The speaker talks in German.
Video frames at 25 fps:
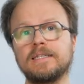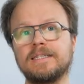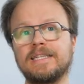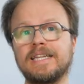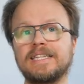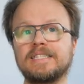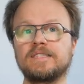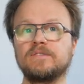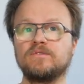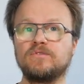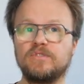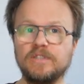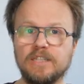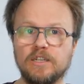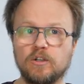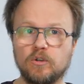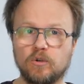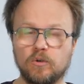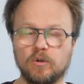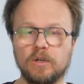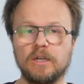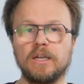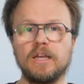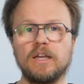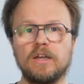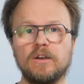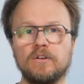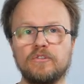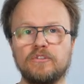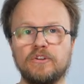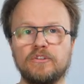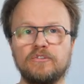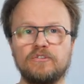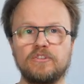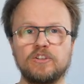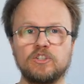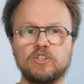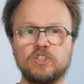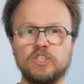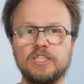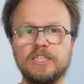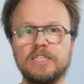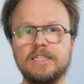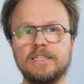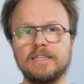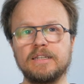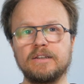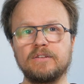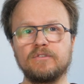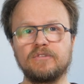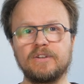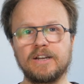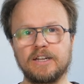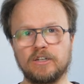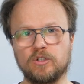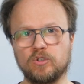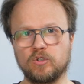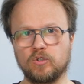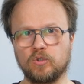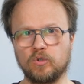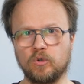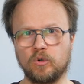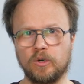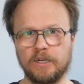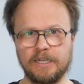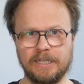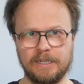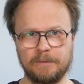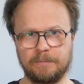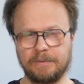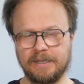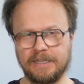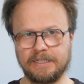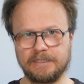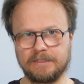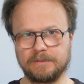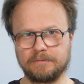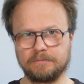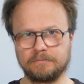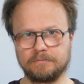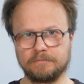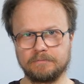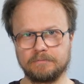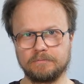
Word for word: dessen Wirkung von verschiedenen Faktoren abhängt.